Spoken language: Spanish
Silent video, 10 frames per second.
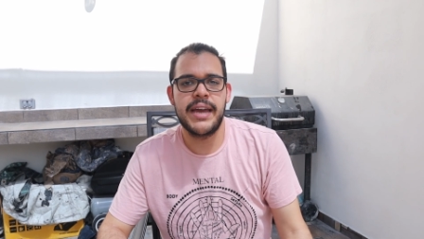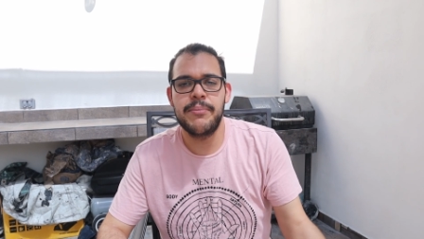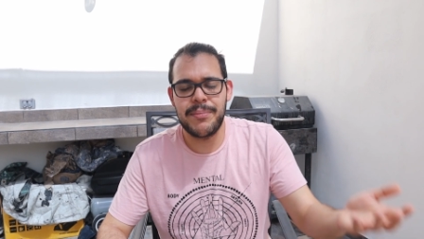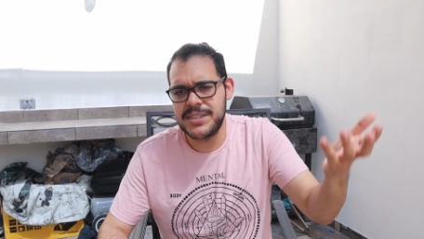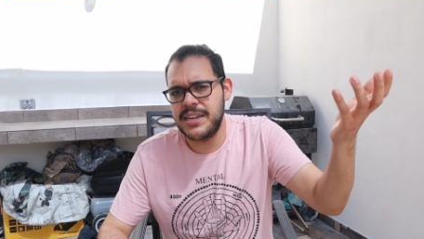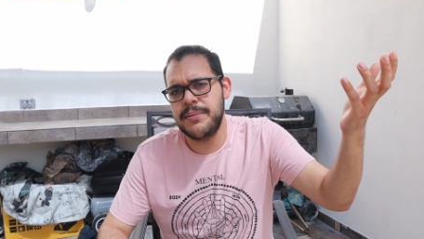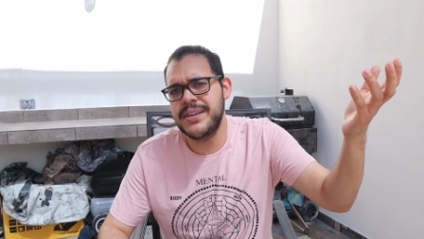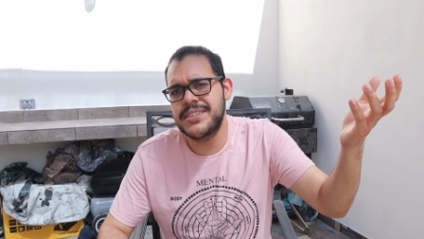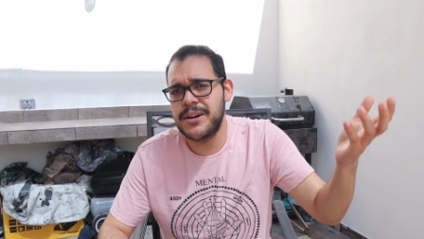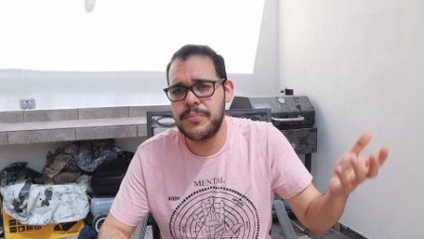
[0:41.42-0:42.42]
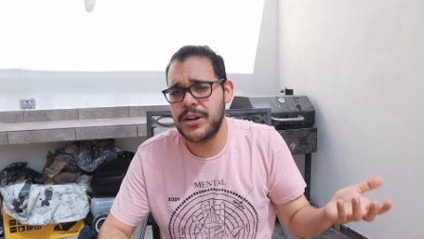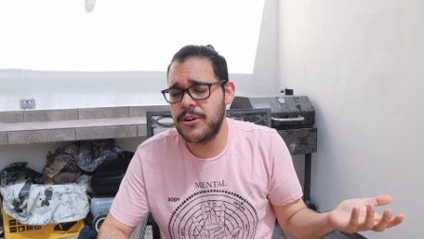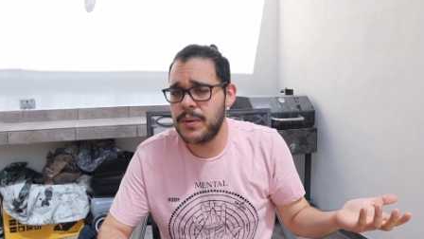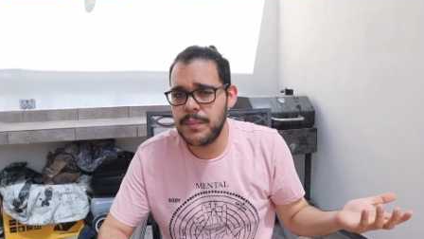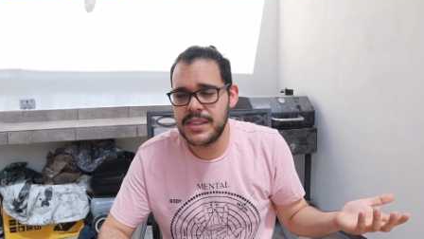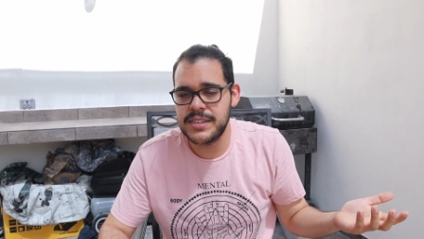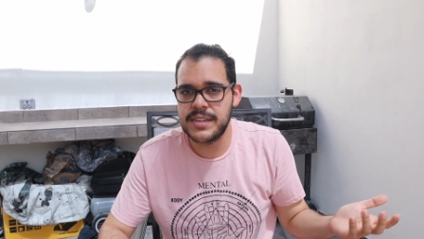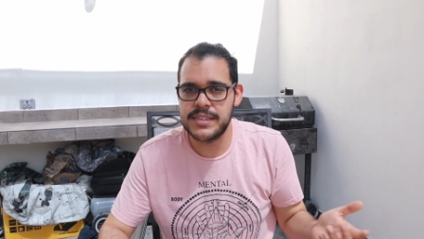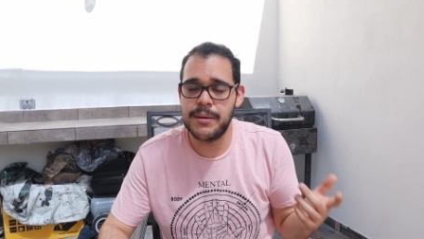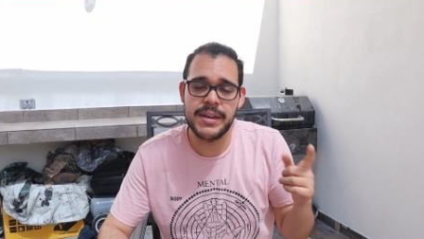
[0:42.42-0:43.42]
eh, más a a mi Instagram porque normalmente
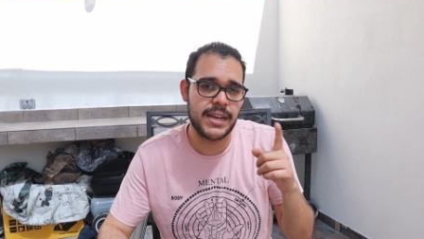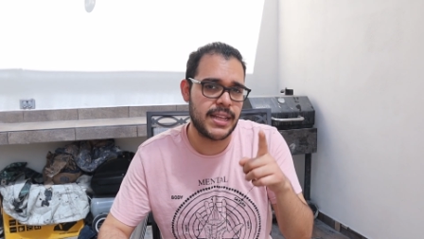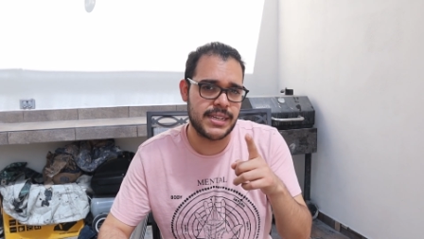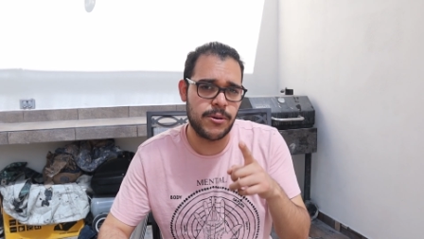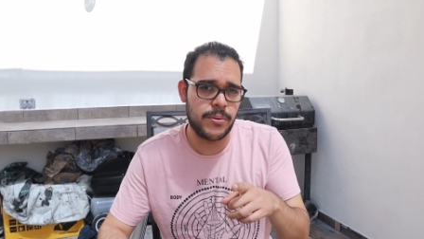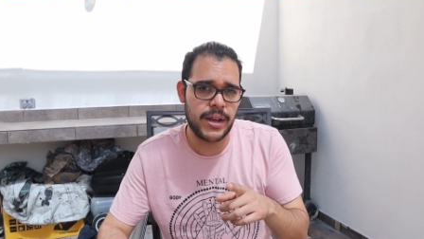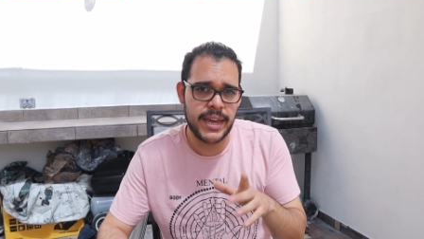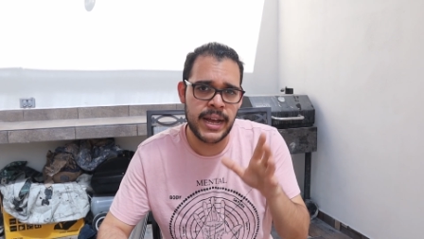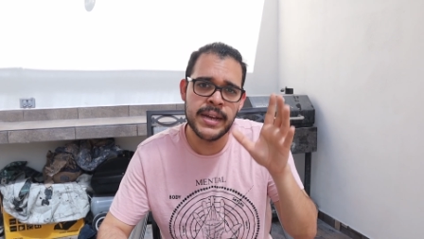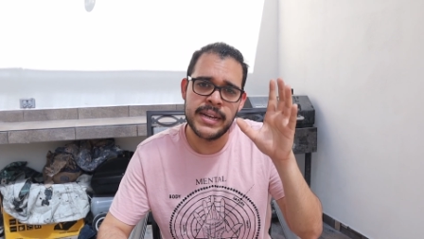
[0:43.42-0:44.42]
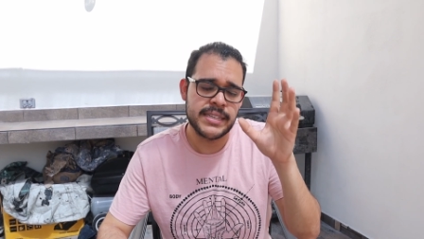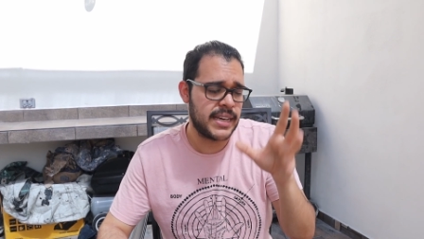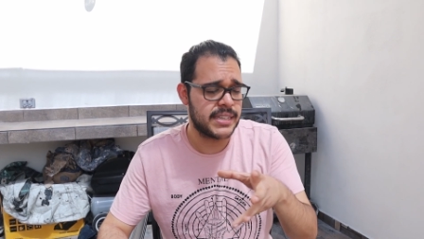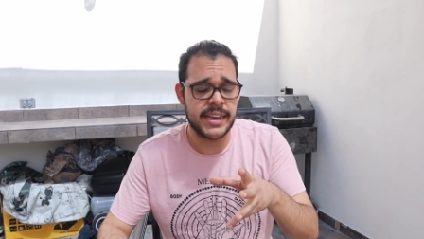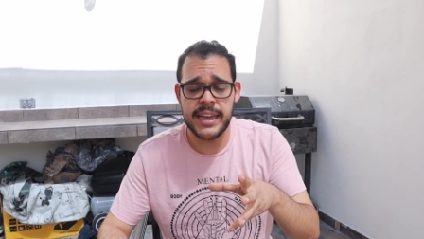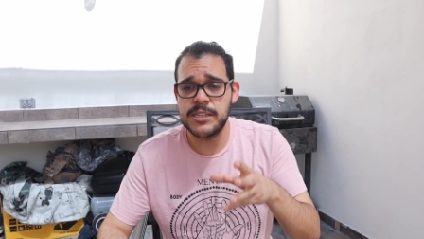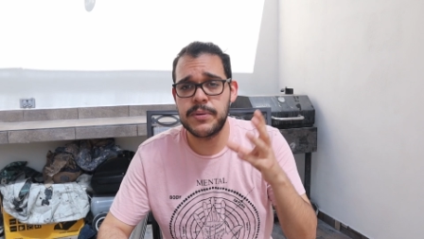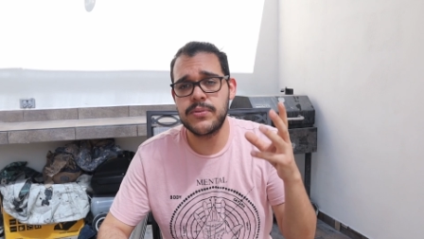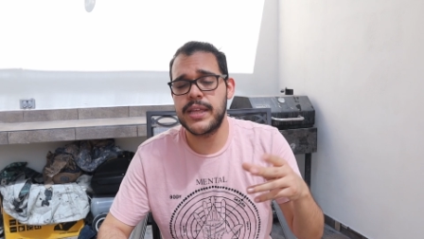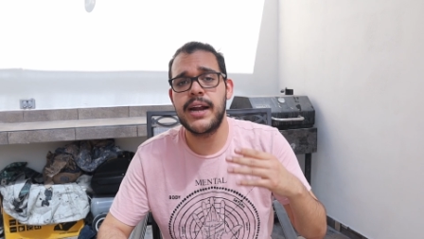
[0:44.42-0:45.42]
esas dinámicas las hago por allá. Si es que quieres
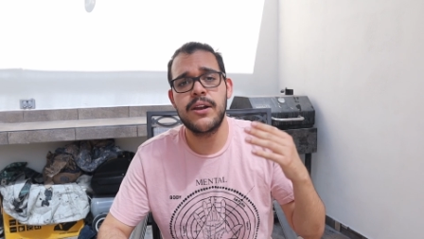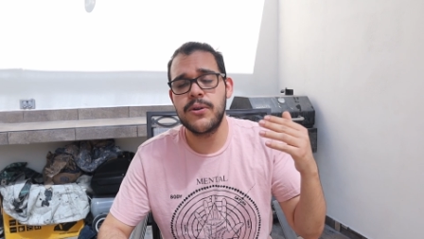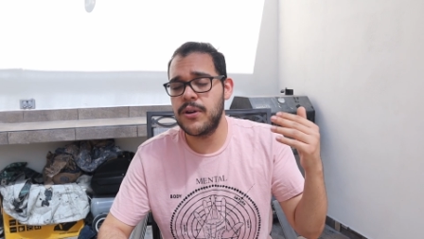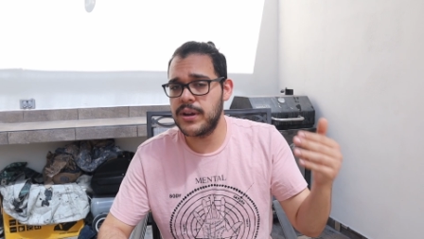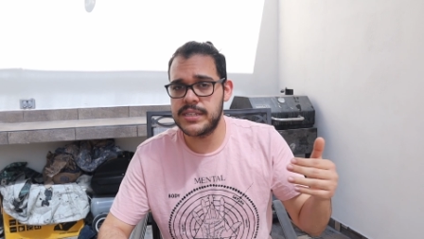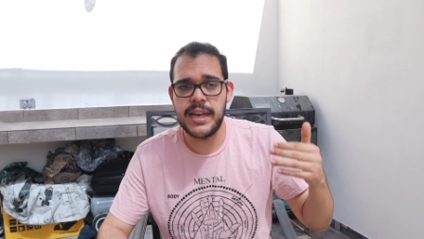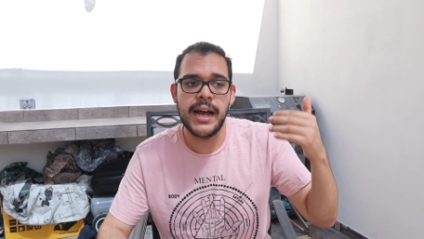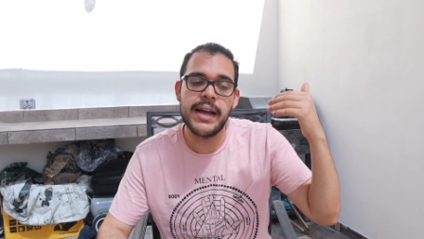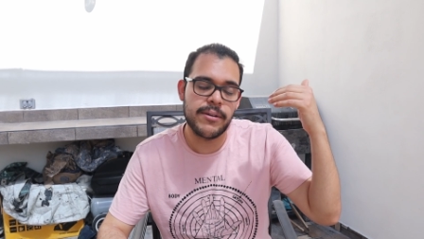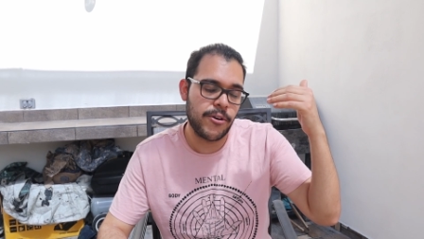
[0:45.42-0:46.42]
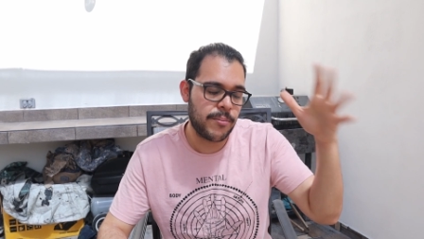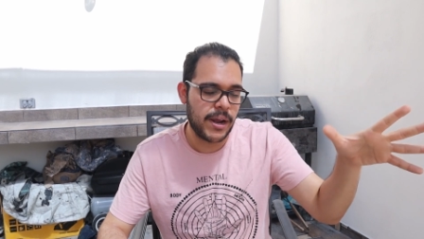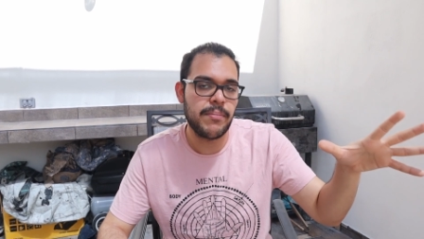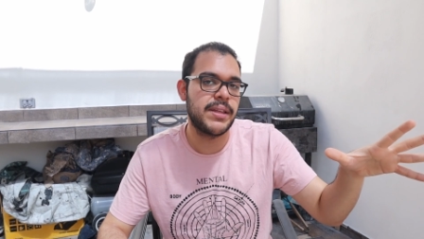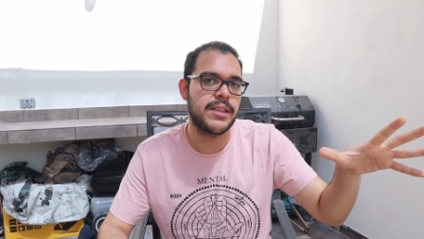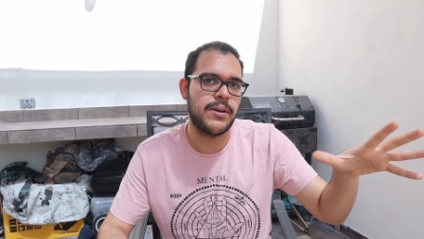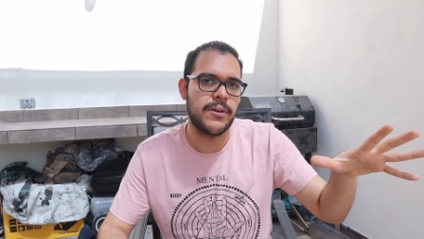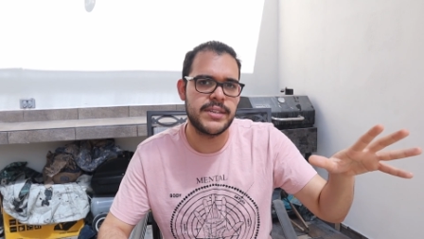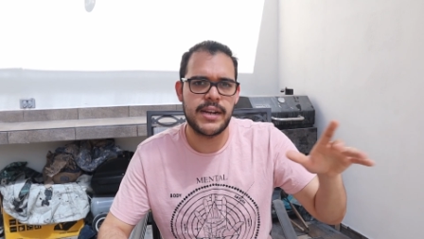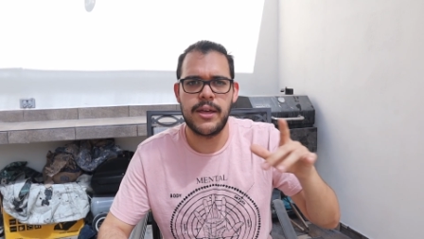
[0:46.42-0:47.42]
preguntar algo o lo que sea, normalmente lo
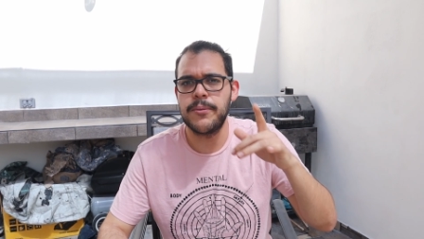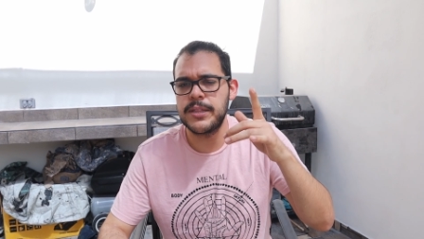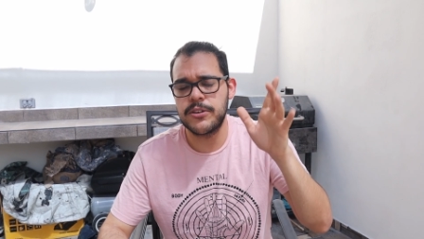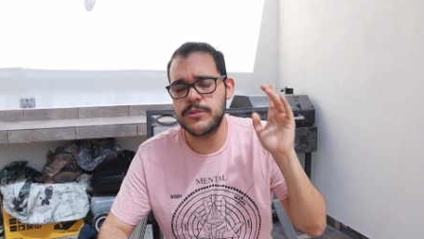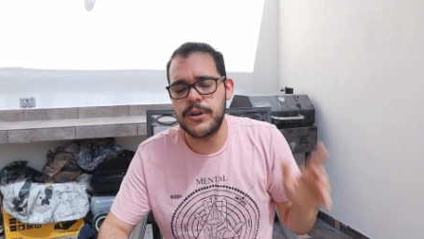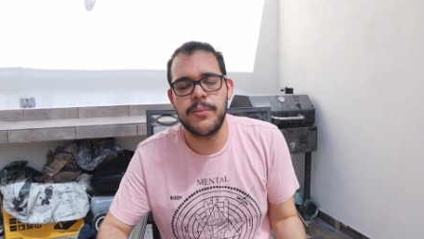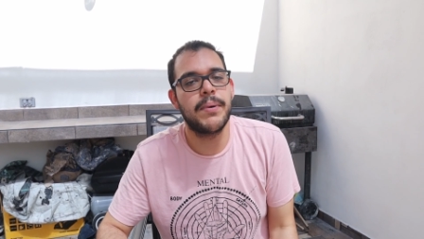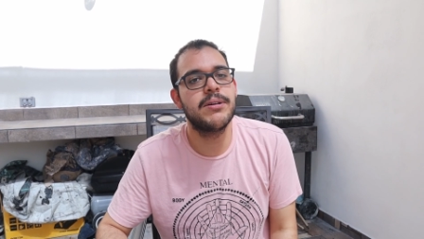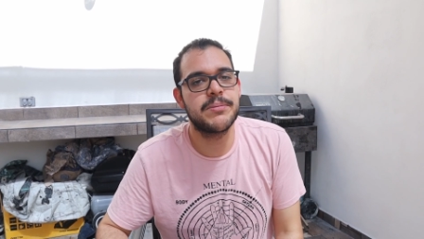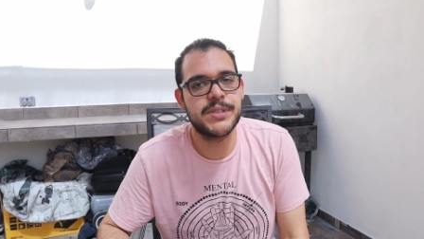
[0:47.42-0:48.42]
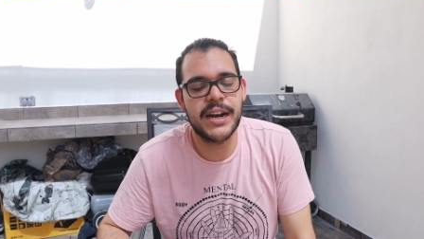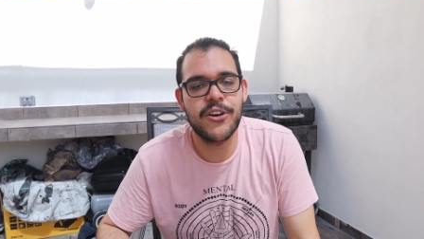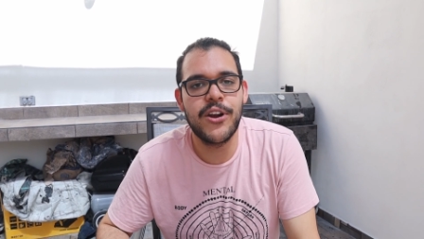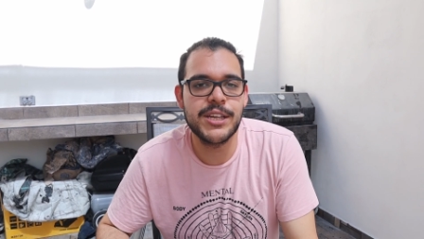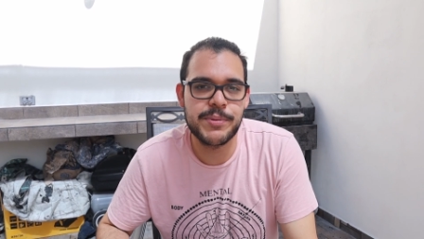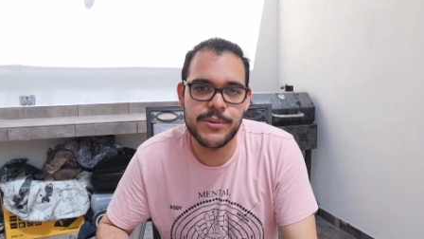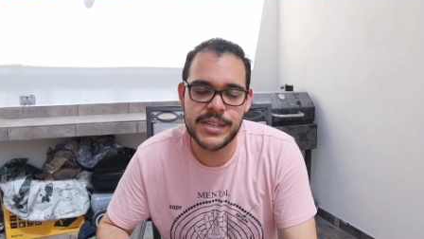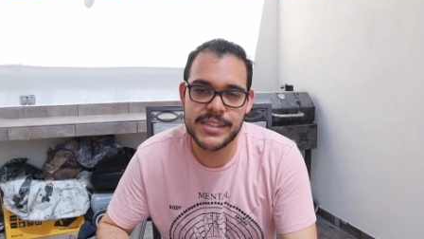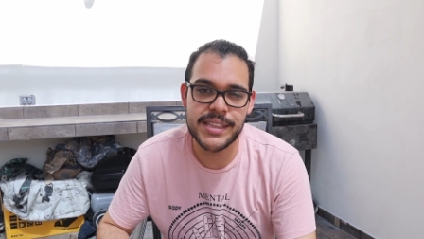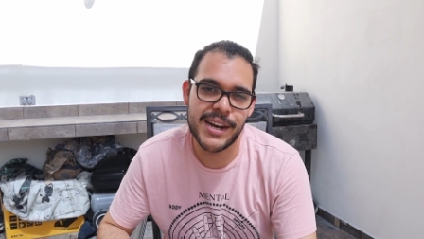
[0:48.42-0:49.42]
hago de ese lado. Entonces, bueno, vamos a empezar con las
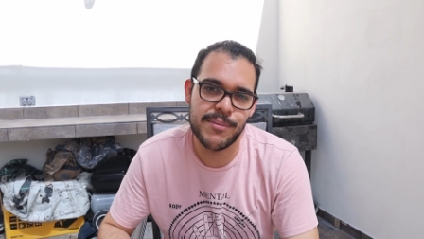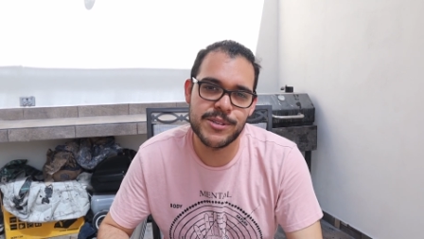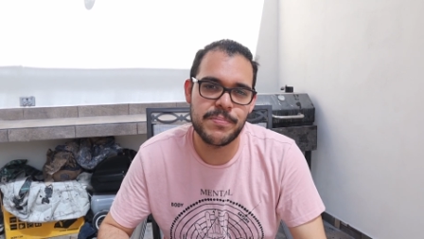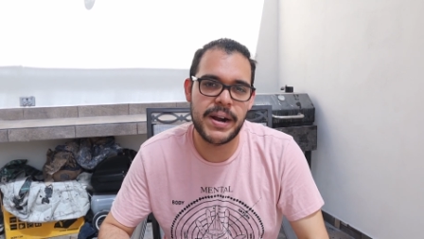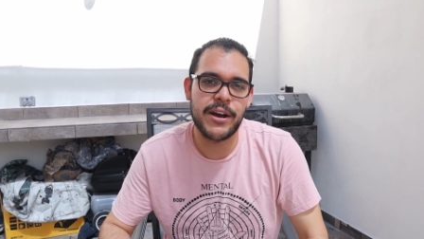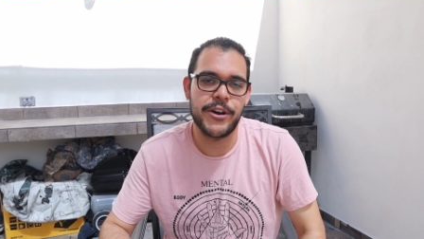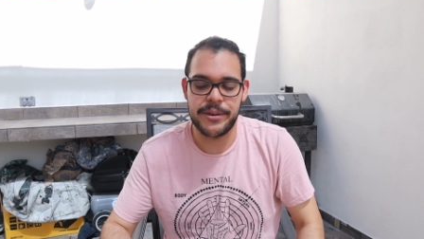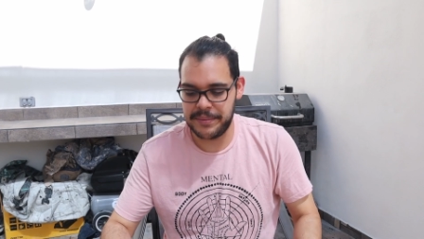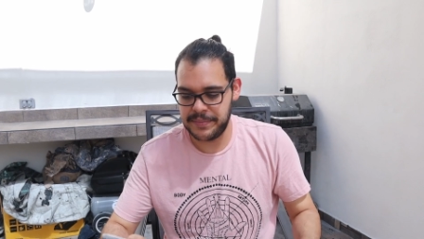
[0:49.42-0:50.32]
preguntas que tenemos para hoy.